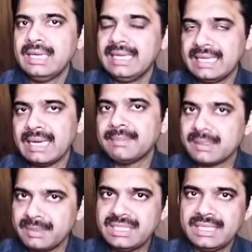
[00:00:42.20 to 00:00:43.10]
लेकिन आप
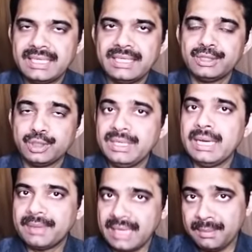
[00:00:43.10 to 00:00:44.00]
समझिए कि जो भी
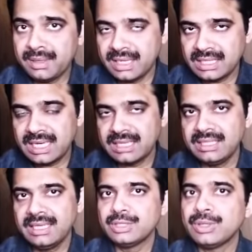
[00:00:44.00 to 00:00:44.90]
आप काम करना
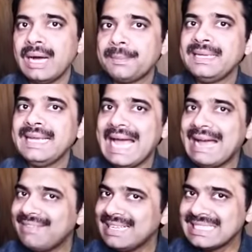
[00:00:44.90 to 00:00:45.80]
चाहती हैं जो आपकी
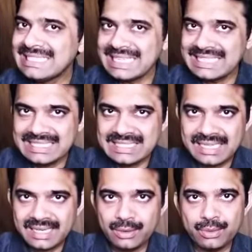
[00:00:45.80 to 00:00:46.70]
एवरेज इंटेलिजेंस
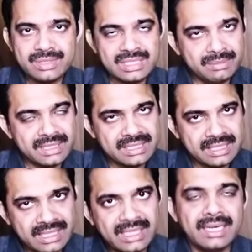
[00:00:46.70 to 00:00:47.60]
है उसी में से
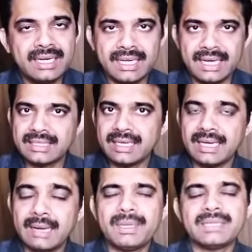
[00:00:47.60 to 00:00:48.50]
ही निकल के आता
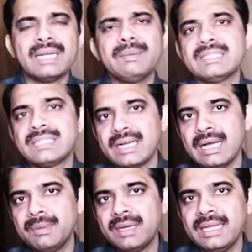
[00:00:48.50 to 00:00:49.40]
है आप कितना भी अच्छा
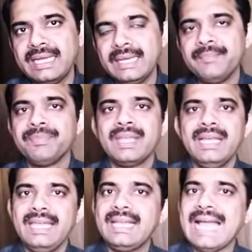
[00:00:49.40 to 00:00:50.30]
काम कर लेंगे
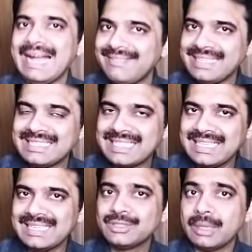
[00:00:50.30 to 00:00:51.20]
एक एवरेज
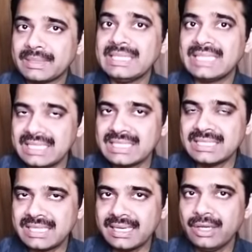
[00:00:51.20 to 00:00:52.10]
के जो आपकी
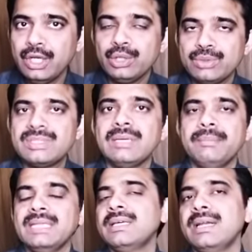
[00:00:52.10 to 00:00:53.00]
इंटेलिजेंस है उससे
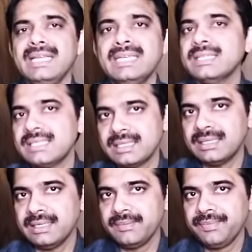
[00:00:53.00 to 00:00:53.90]
बेहतर नहीं कर
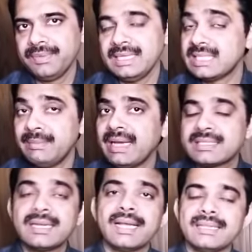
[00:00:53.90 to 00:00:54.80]
सकते इसलिए मैं
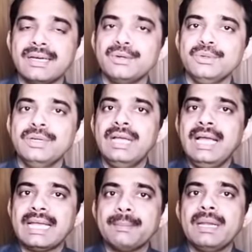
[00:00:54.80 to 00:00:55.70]
अक्सर कहता हूँ
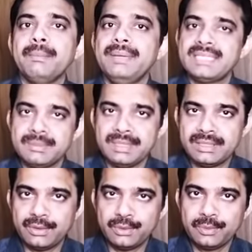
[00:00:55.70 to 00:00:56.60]
कि अपना बेस्ट मत
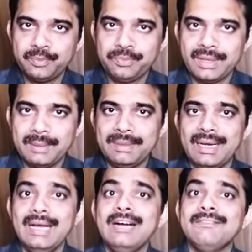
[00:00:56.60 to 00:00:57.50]
करो
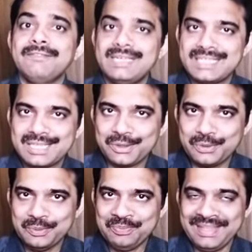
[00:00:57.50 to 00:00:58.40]
अपना वर्स्ट करो